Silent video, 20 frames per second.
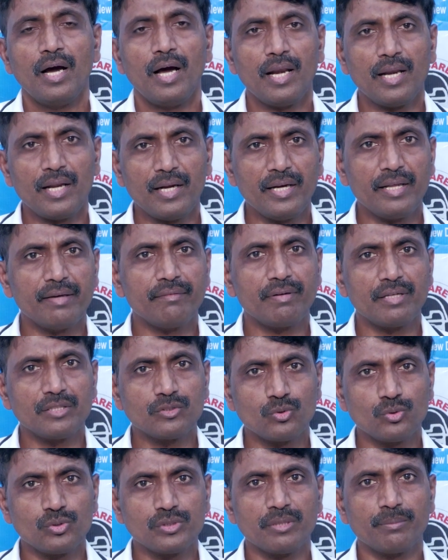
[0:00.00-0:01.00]
అలానే వాళ్ళు
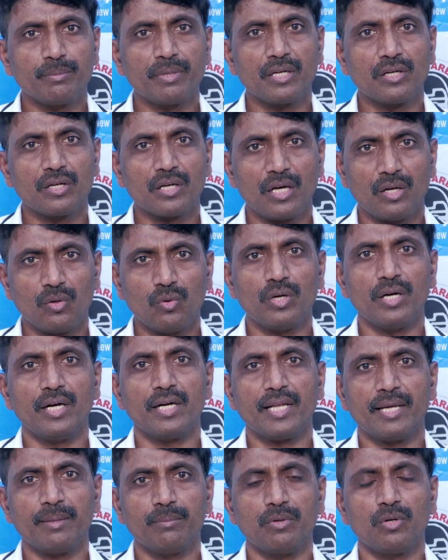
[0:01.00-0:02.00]
చూసే మనం కరోనా
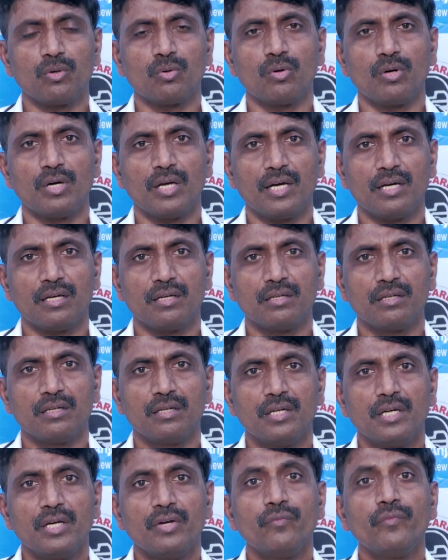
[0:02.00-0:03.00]
టైంలో కూడా
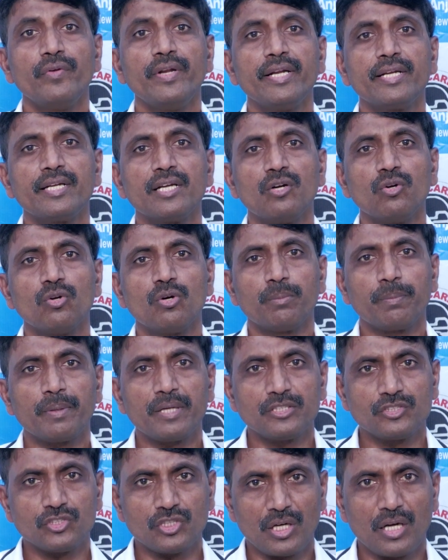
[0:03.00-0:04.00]
వినికిడి
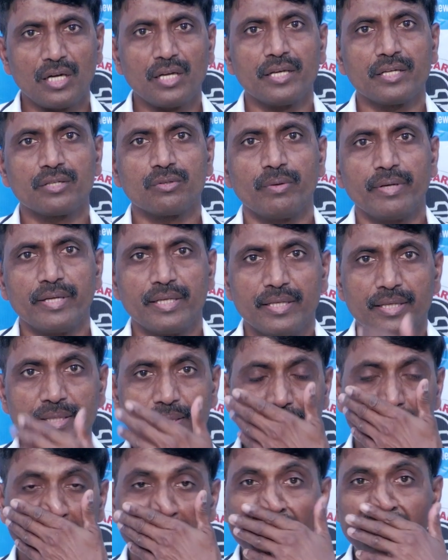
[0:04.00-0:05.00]
లోపాలు చాలా ఎక్కువైనాయి
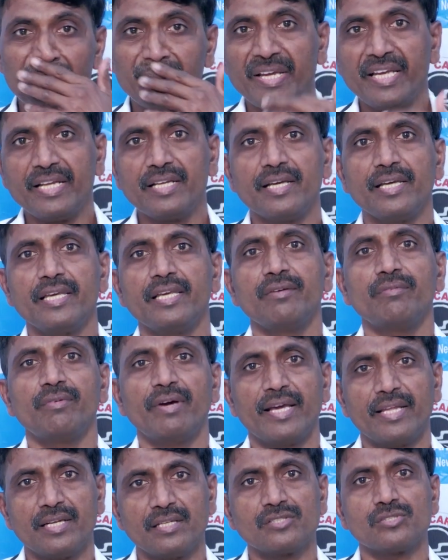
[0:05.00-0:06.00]
ఎందుకంటే మెయిన్గా ఈ
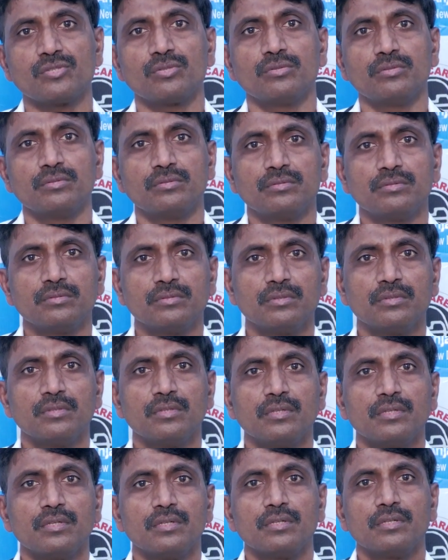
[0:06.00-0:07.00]
వైరస్
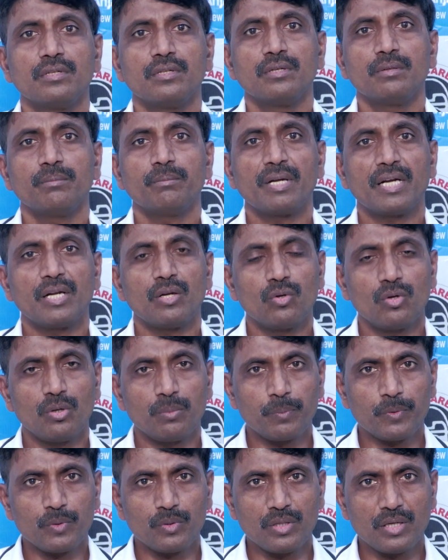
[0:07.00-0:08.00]
మన
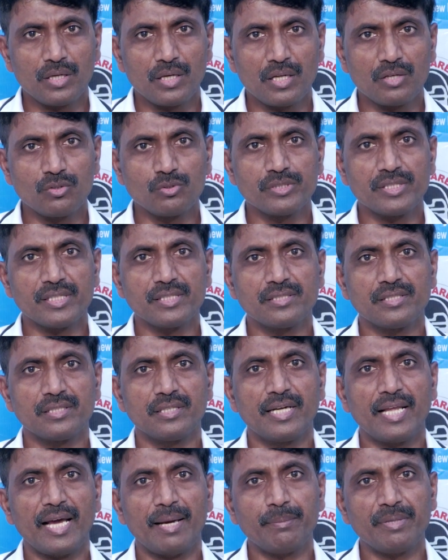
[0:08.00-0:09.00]
లోపల ఉన్న నరువు సెల్స్ని
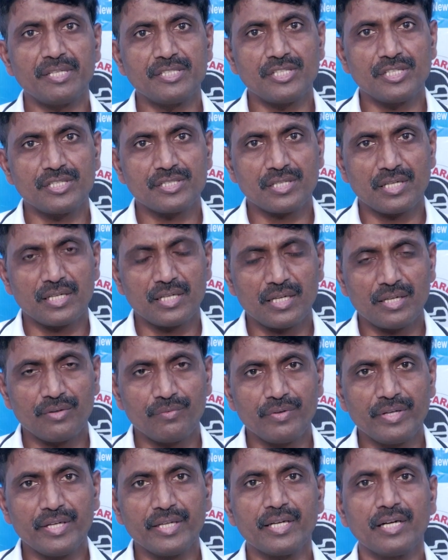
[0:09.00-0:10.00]
డ్యామేజ్ చేసినట్లే
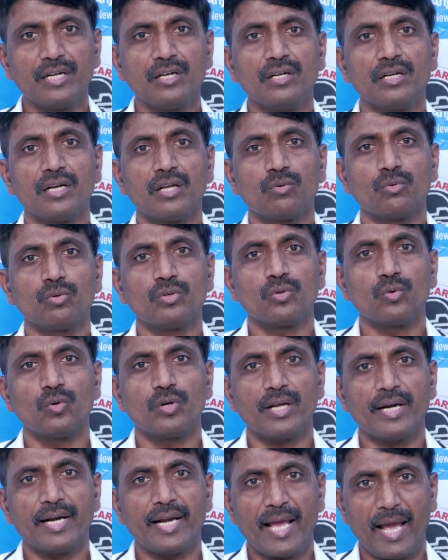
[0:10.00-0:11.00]
వినికిడి నరువును
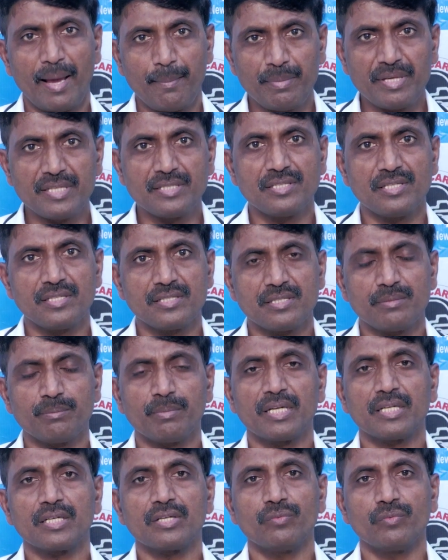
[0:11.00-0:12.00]
కూడా డ్యామేజ్ చేసి
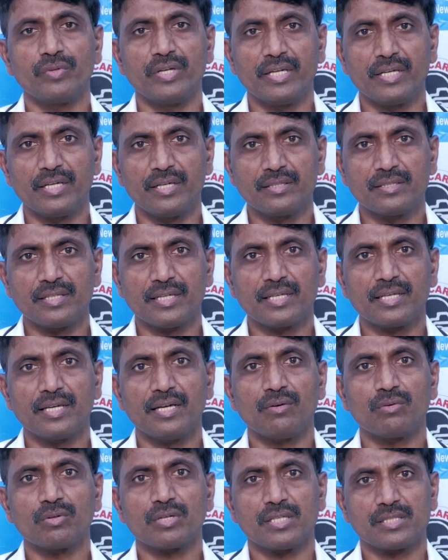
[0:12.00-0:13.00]
మనకి వినికిడి తగ్గే
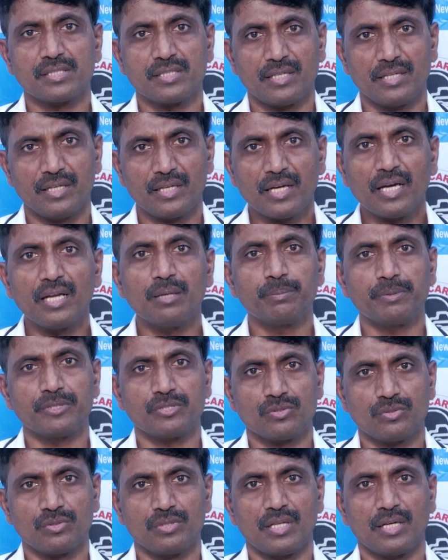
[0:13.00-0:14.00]
అవకాశాన్ని
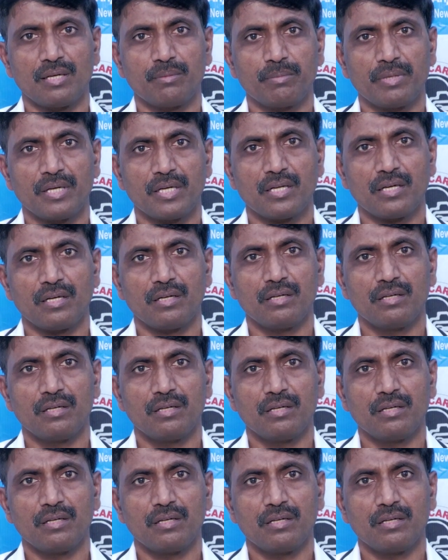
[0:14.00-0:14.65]
కల్పిస్తుంది అన్నమాట